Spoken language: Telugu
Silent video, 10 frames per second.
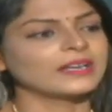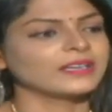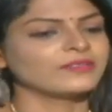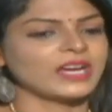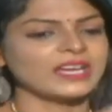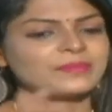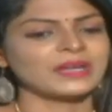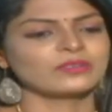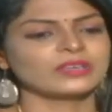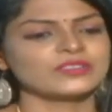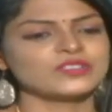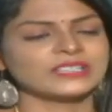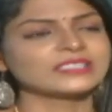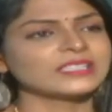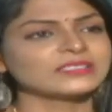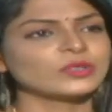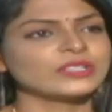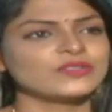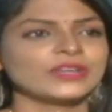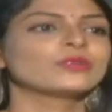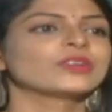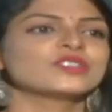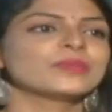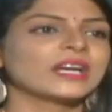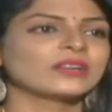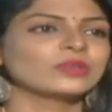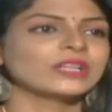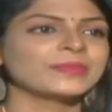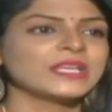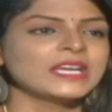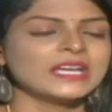అంటే వ్యాయామాల గురించి ఎక్సర్సైజ్ గురించి వీటి గురించి మాట్లాడుకున్నాం